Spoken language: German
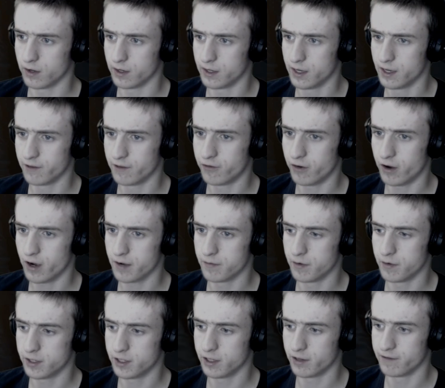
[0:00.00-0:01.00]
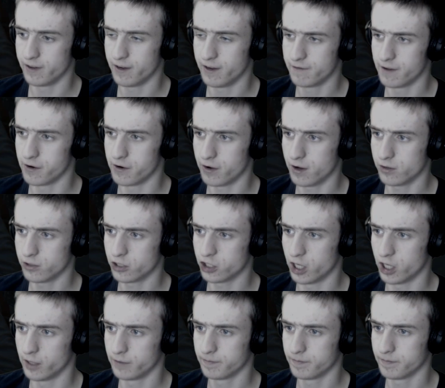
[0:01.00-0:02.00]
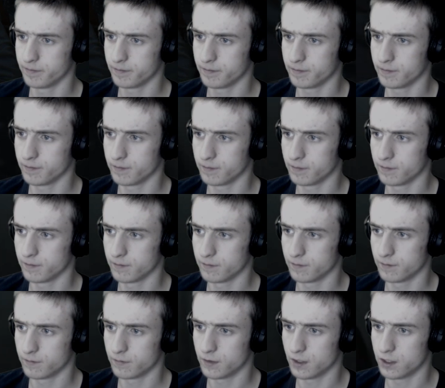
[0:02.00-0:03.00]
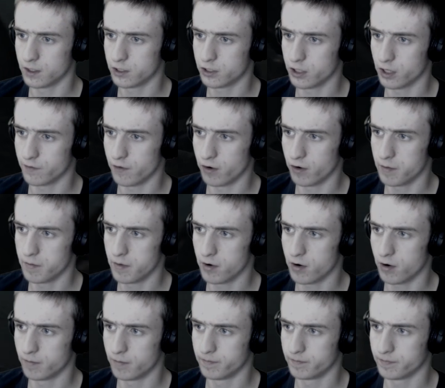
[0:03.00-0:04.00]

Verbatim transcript: den da vorne möchte ich auf jeden Fall noch ausschalten. Das sollten wir auch hinbekommen.